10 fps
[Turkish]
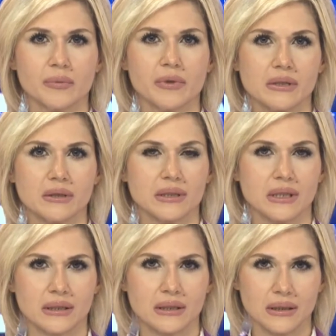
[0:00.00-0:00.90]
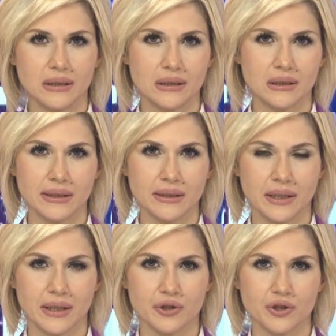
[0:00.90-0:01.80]
babasını tehdit ettikleri
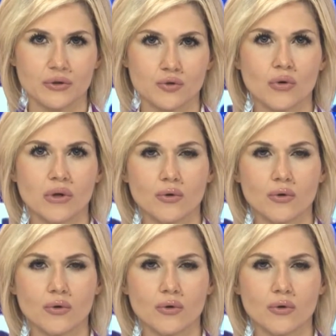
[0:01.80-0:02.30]
genci sokak